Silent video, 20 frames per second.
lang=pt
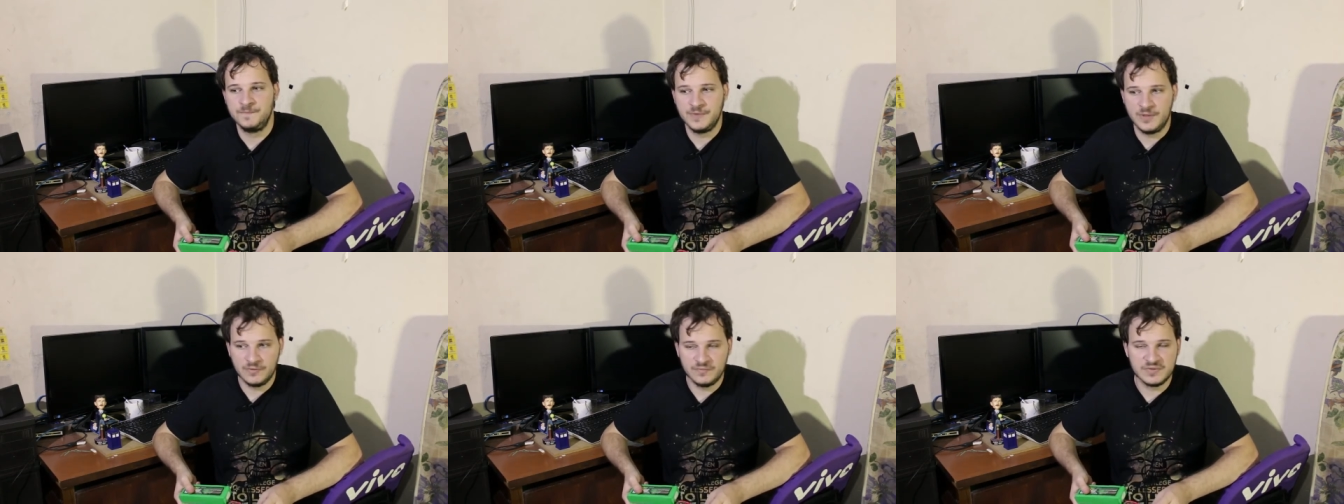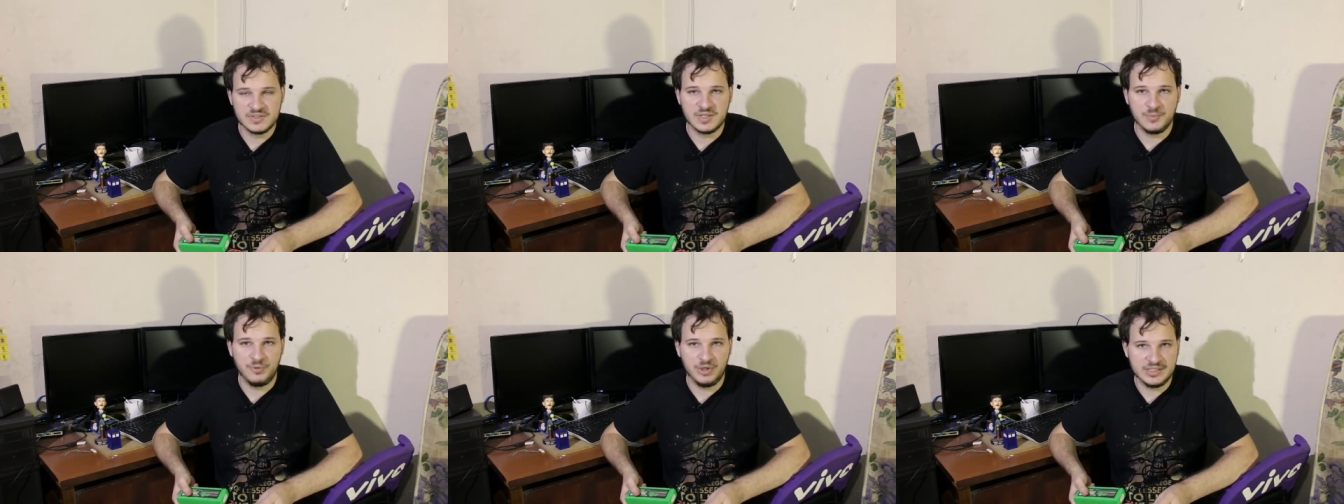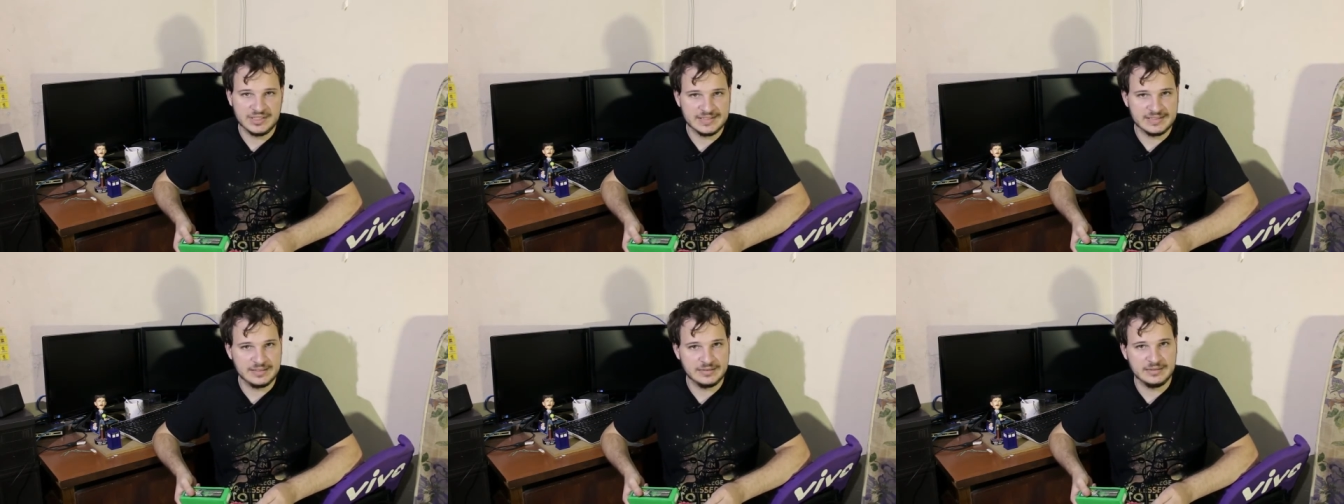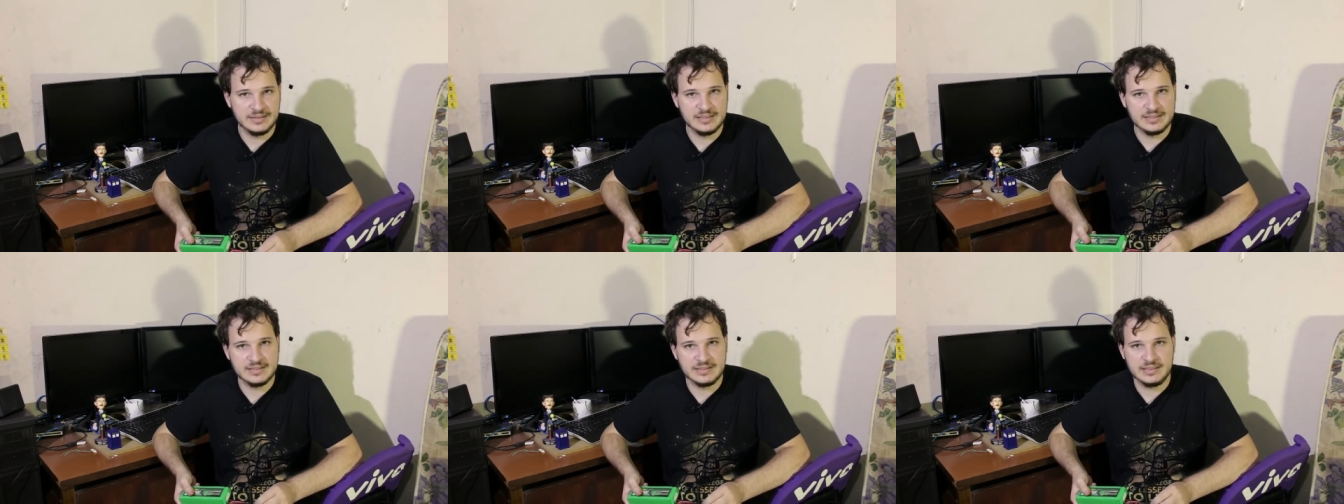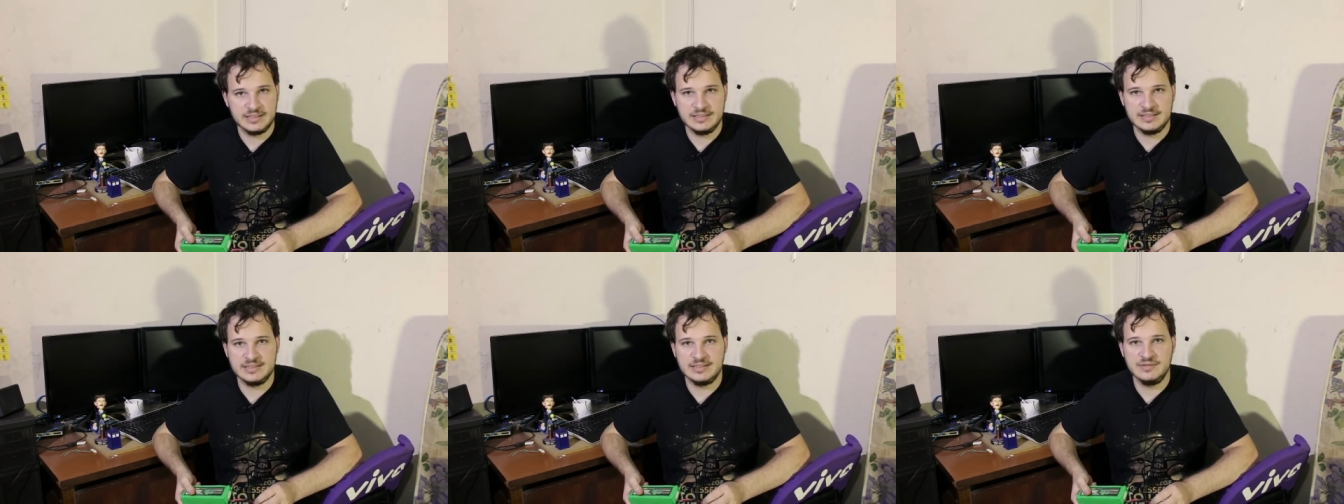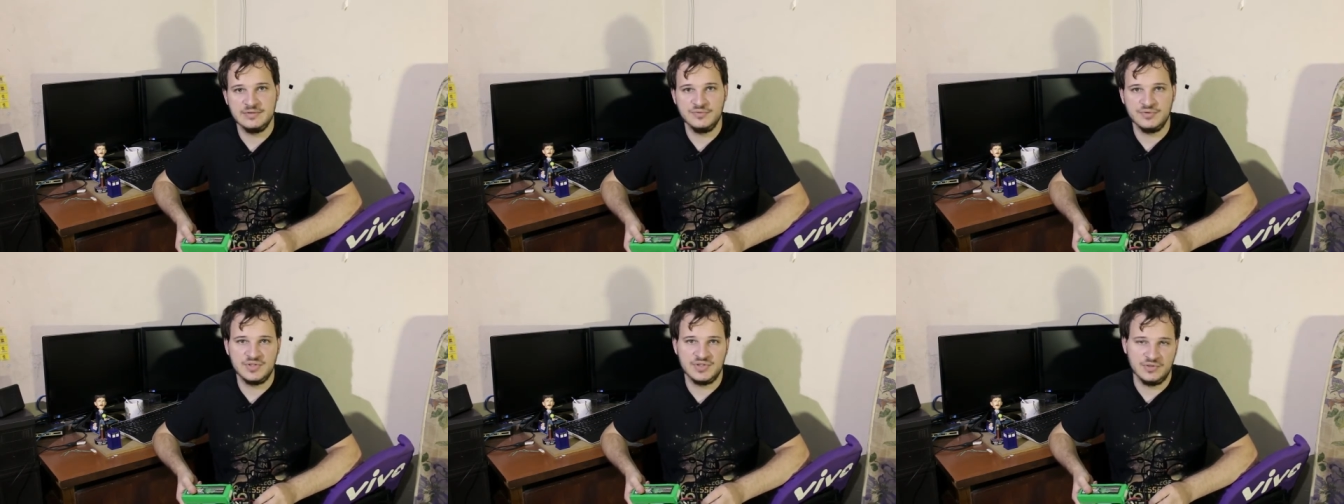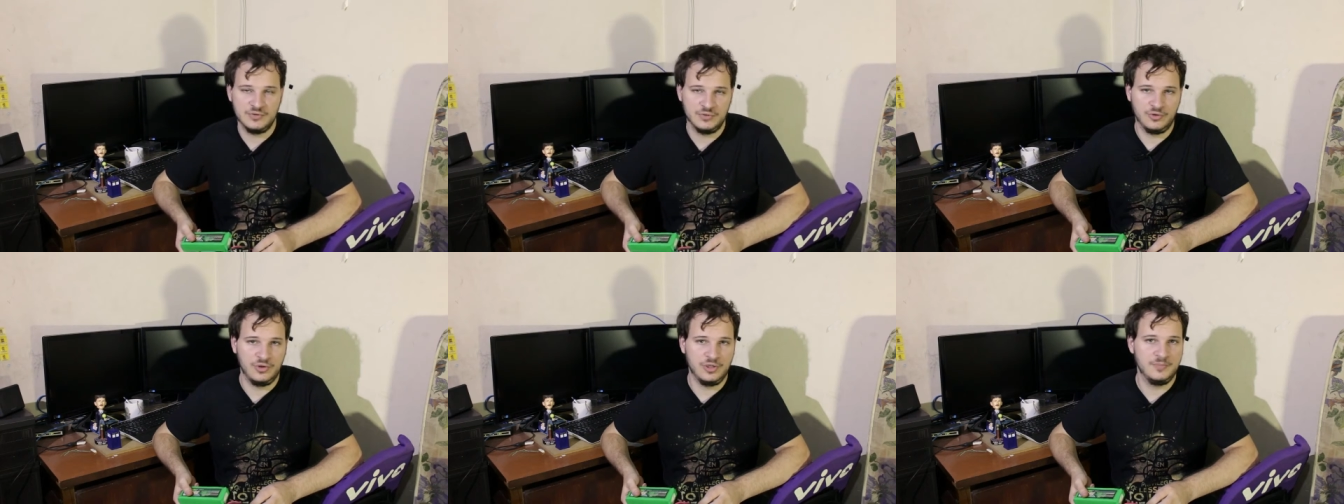Então você pode ter certeza que se o
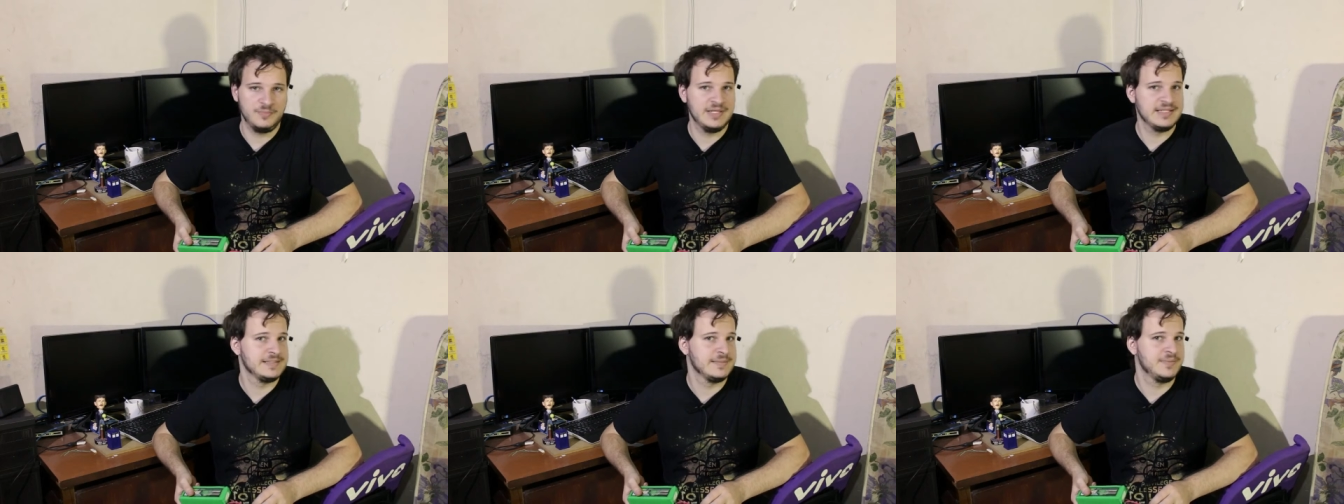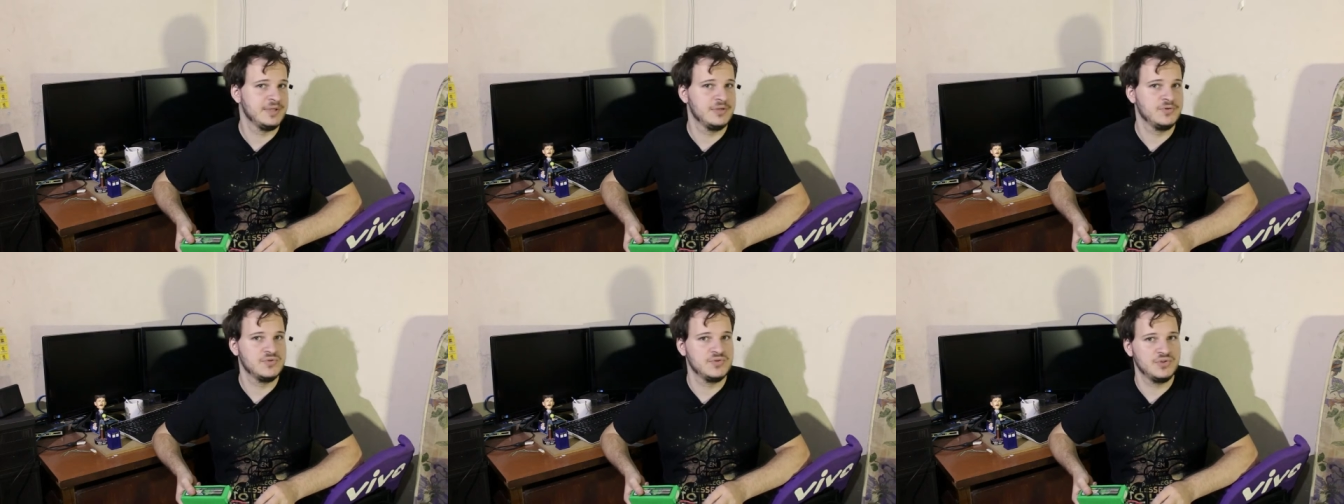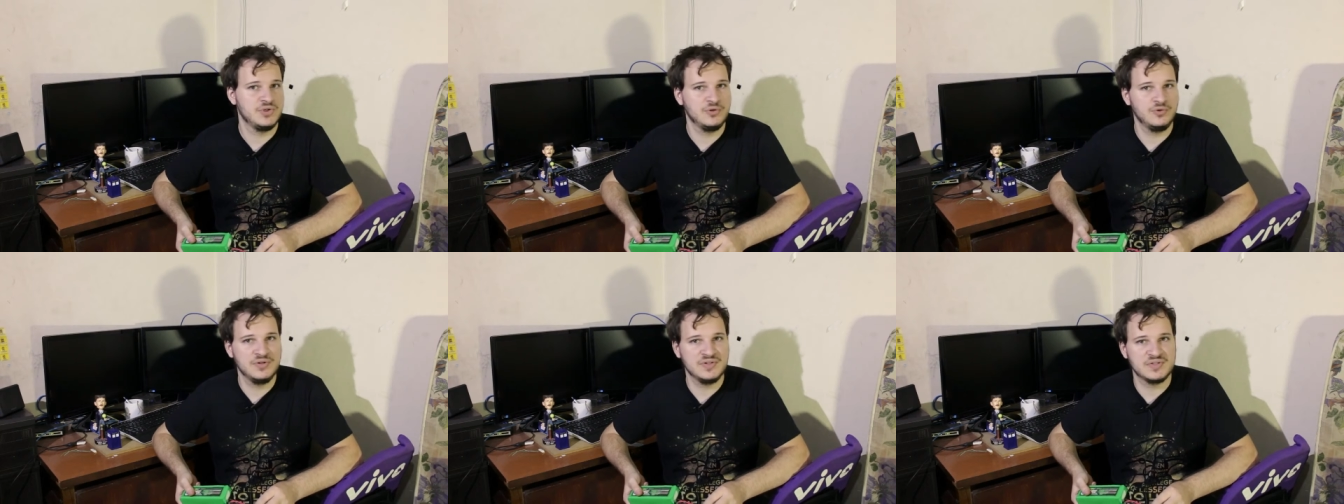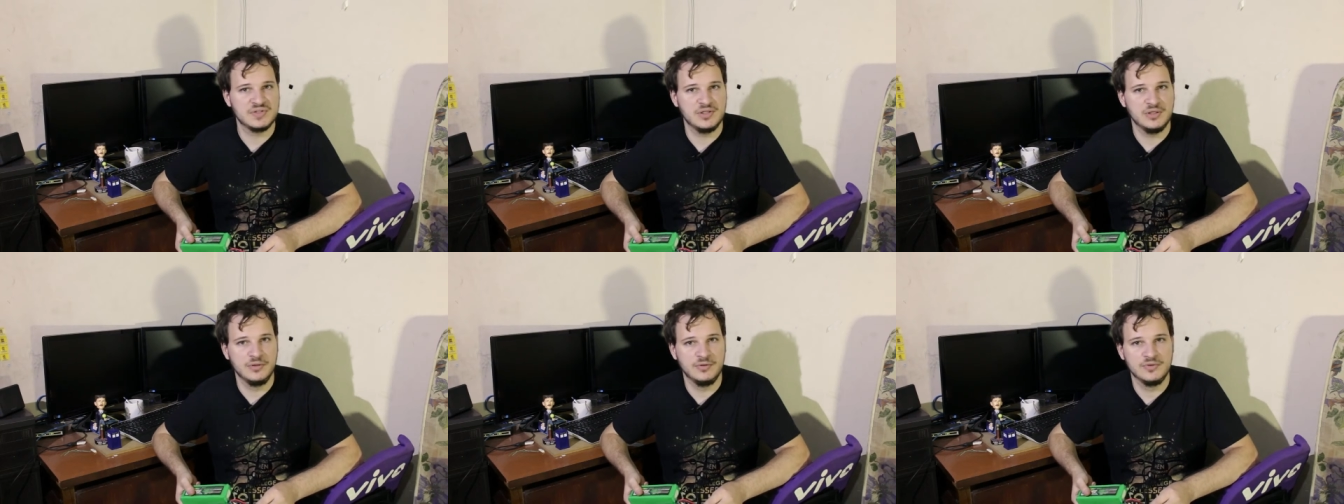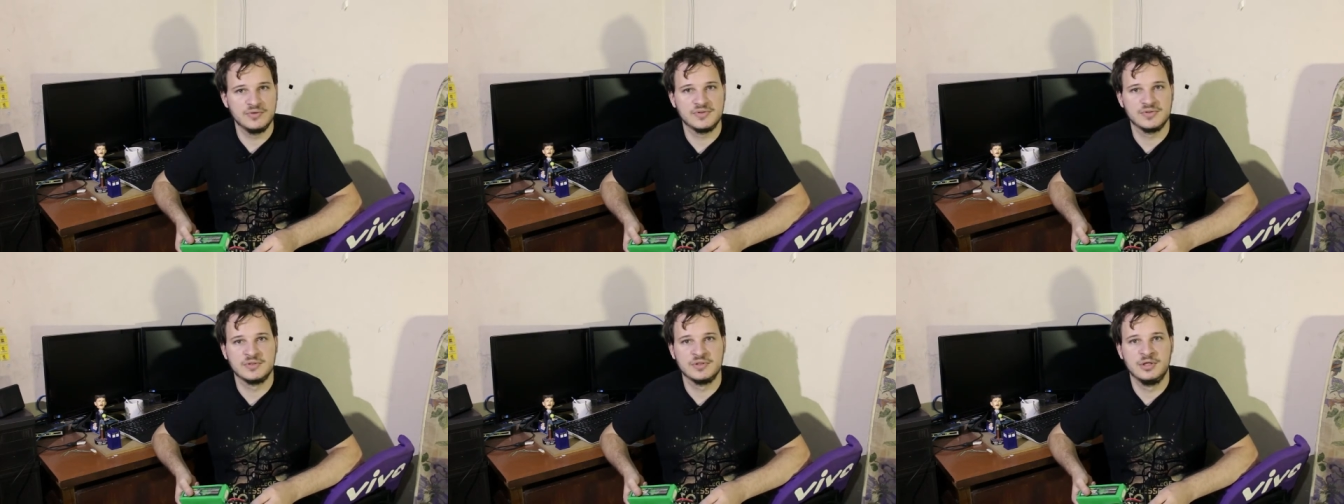seu drone pesa menos do que 2 kg